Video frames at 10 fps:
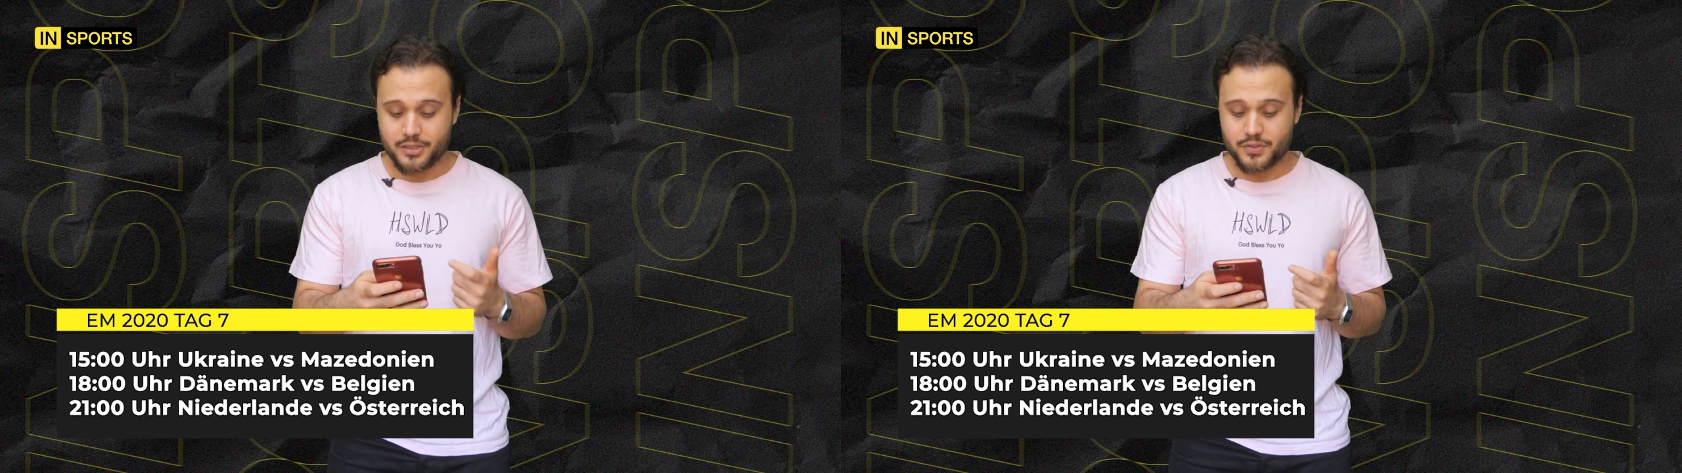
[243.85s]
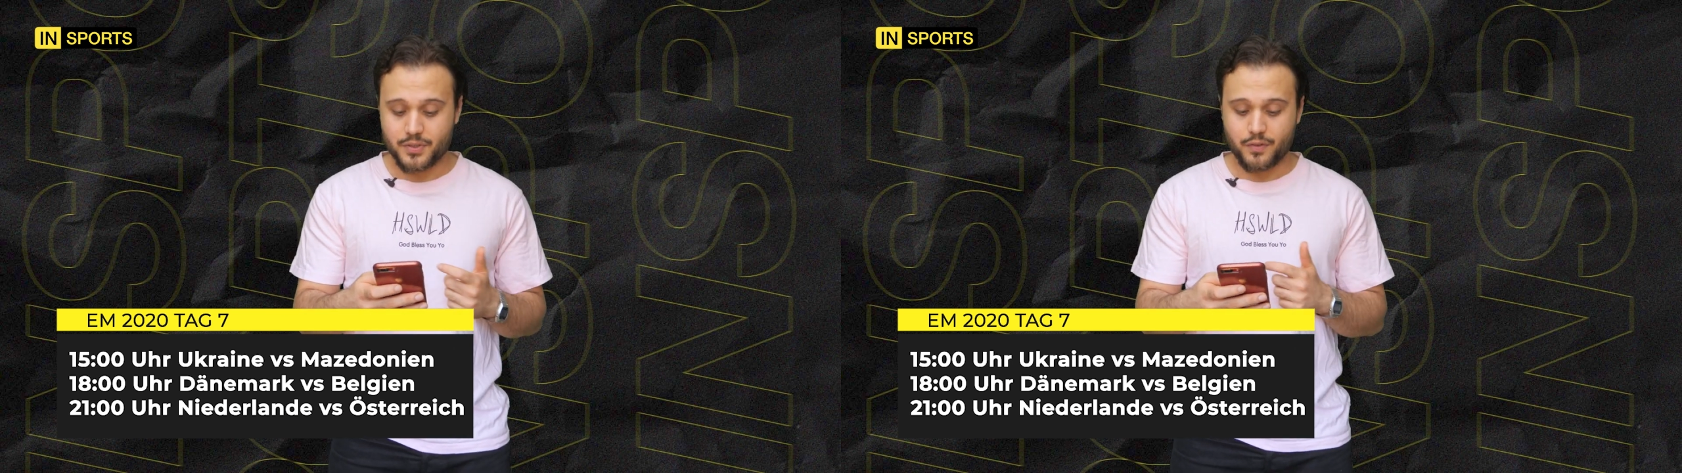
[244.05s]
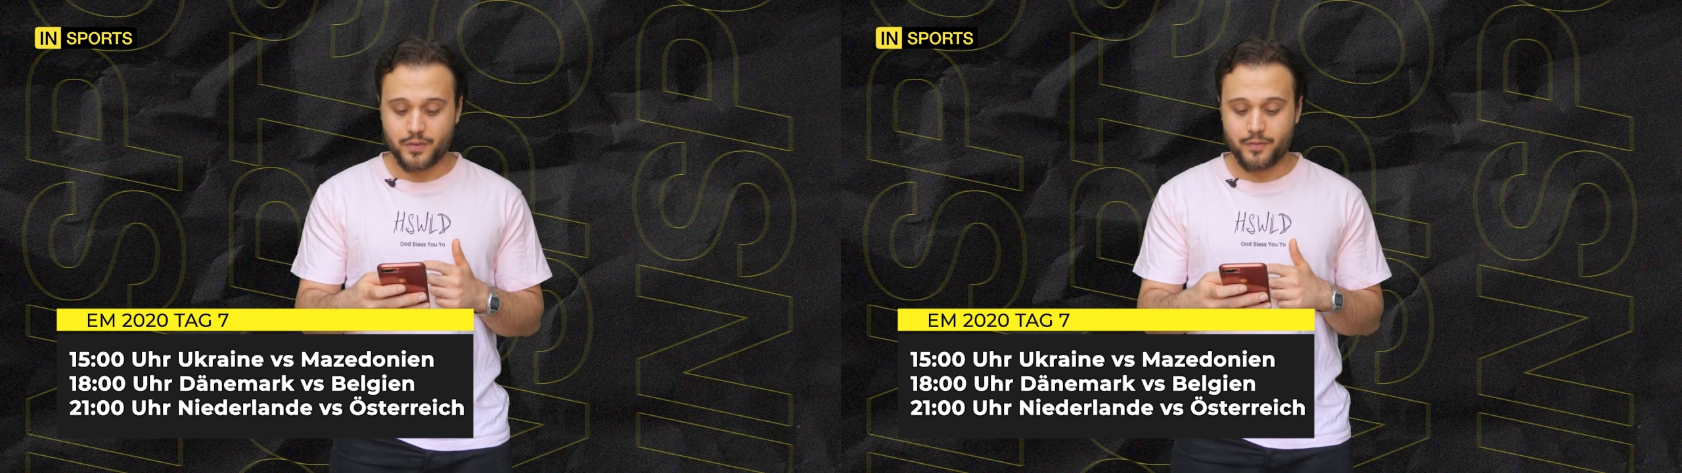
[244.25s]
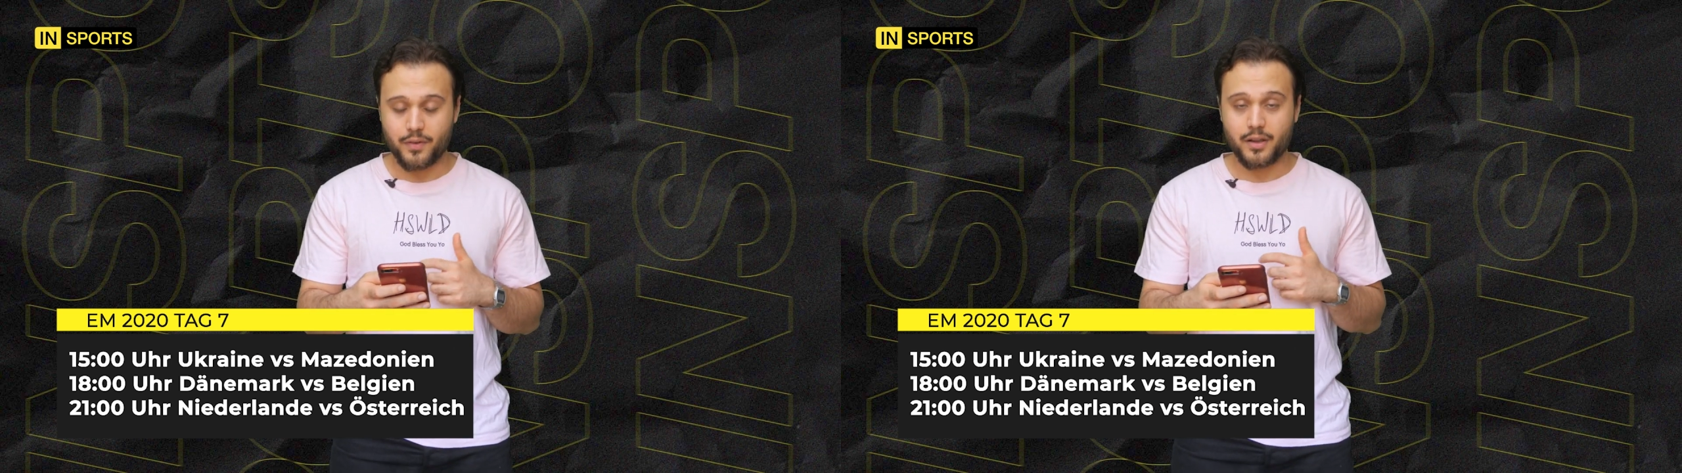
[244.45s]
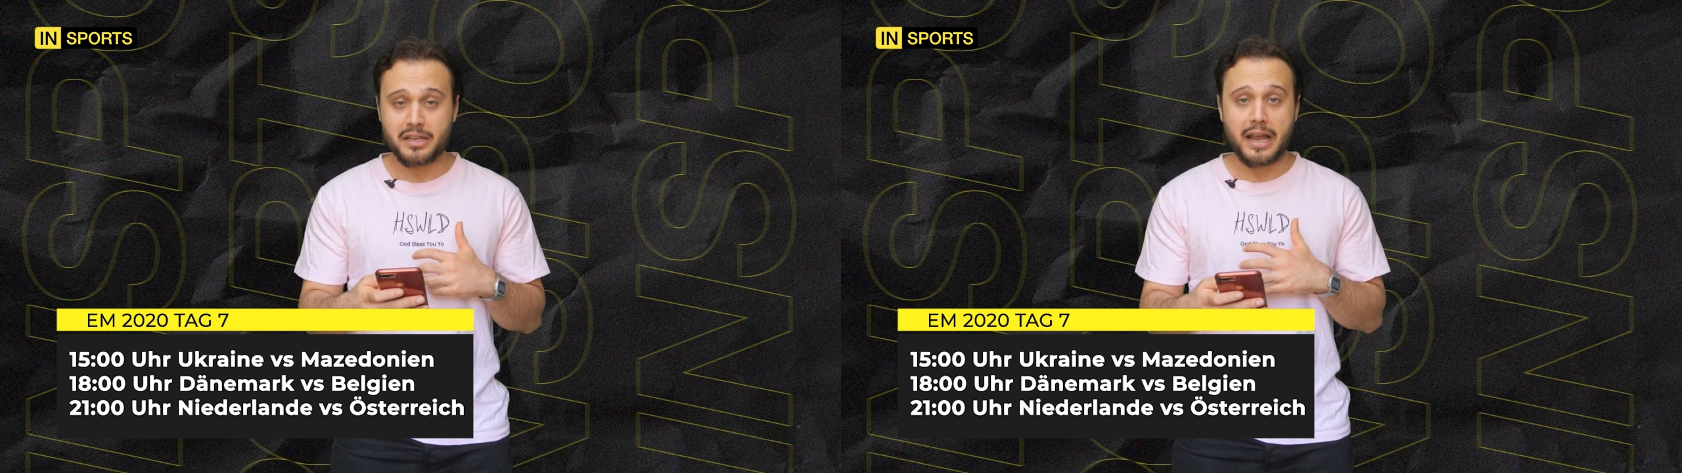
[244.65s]
Das wird auf jeden
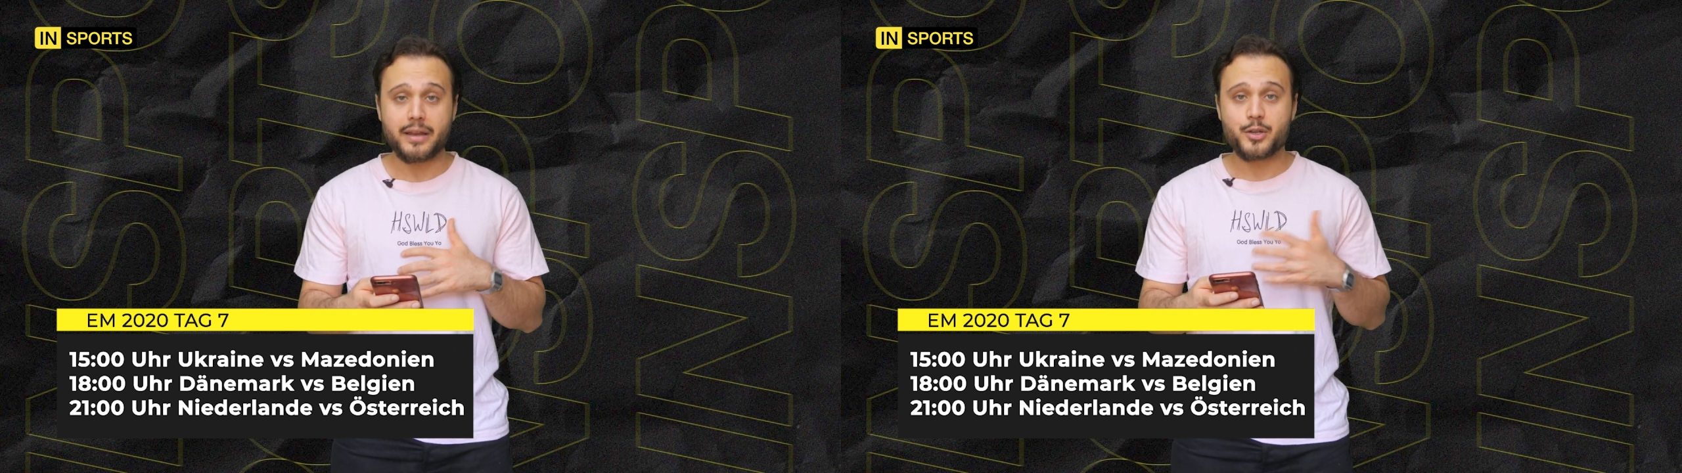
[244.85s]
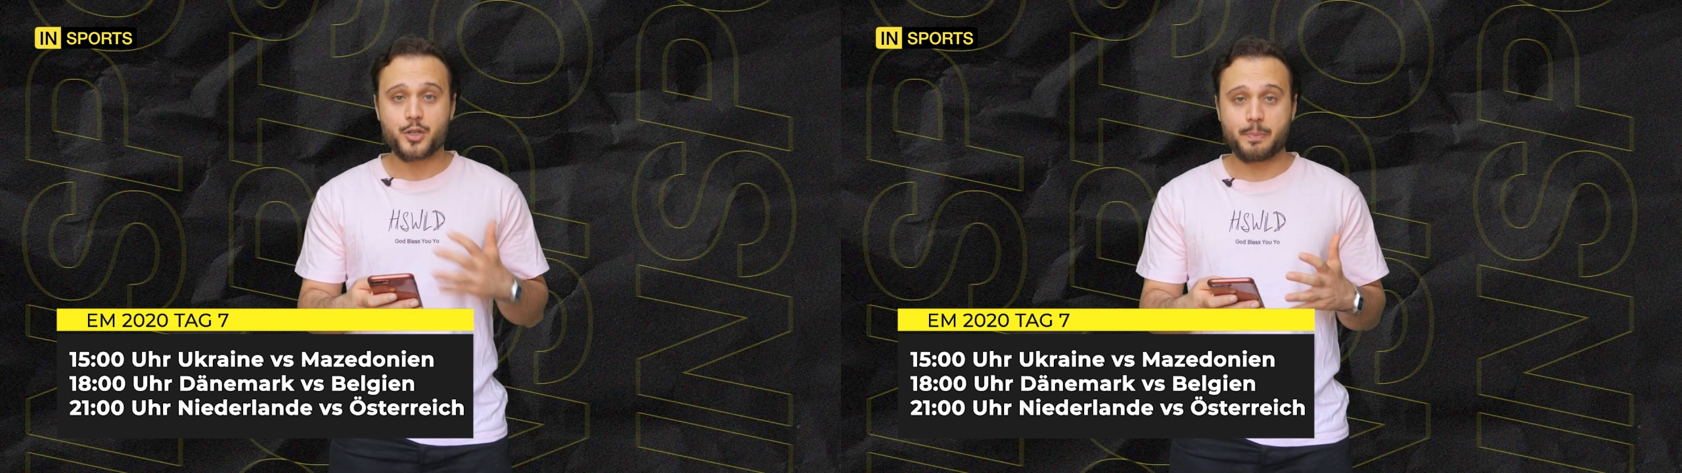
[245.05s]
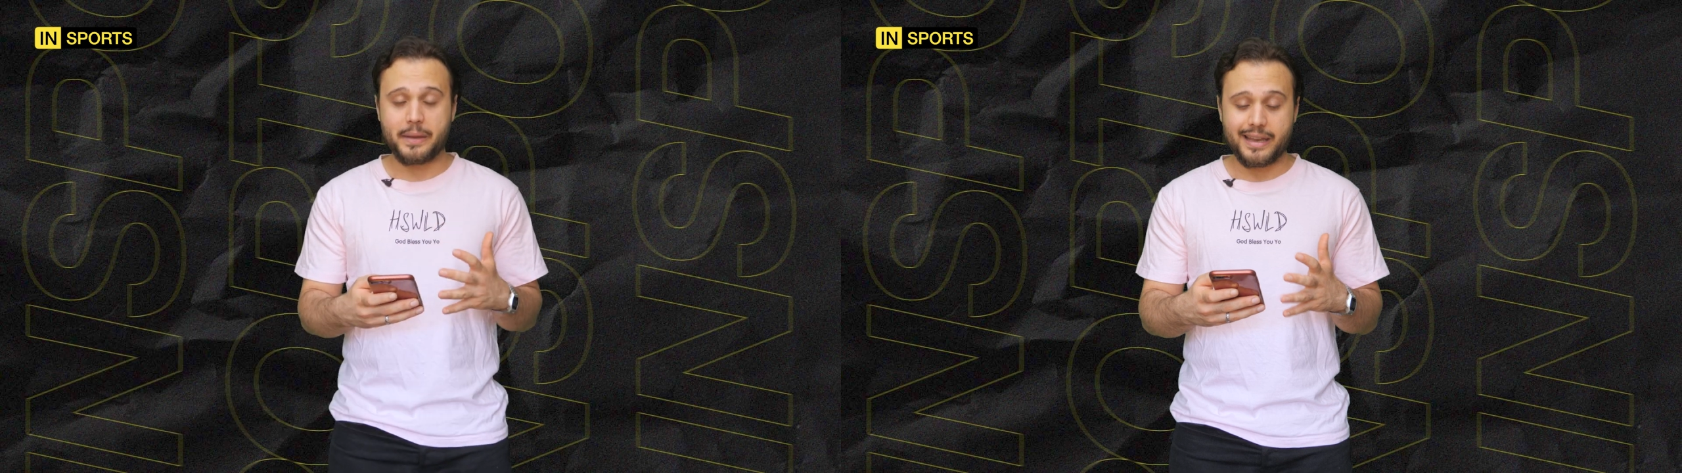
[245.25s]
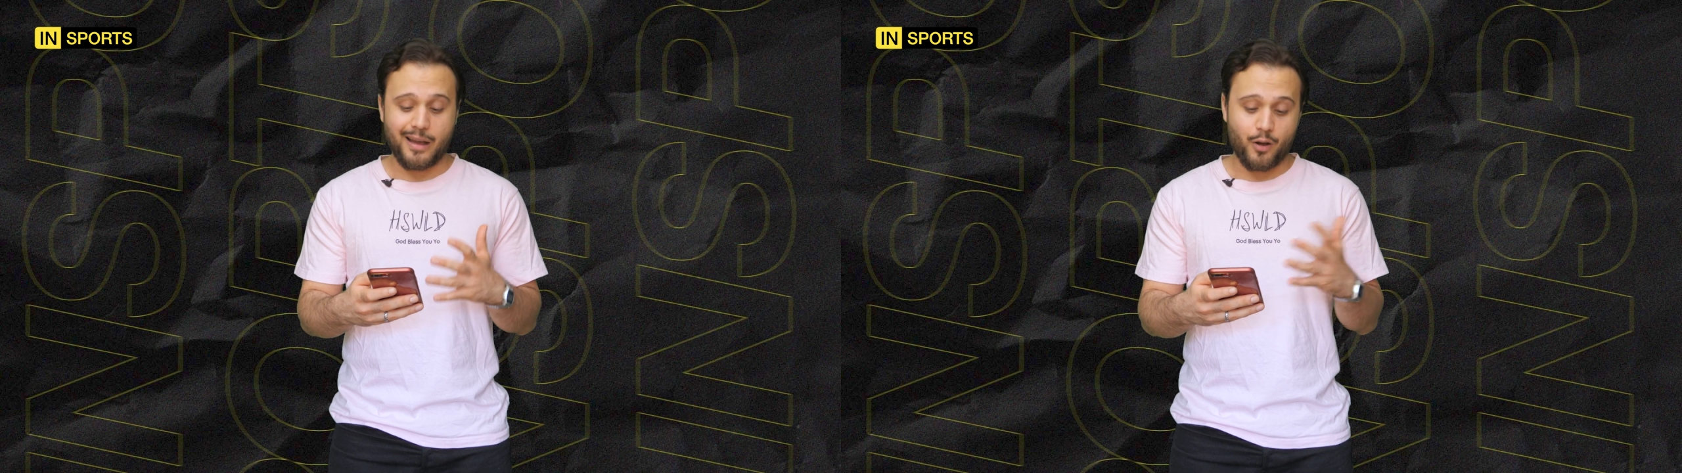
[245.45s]
Fall ein geiles Spiel,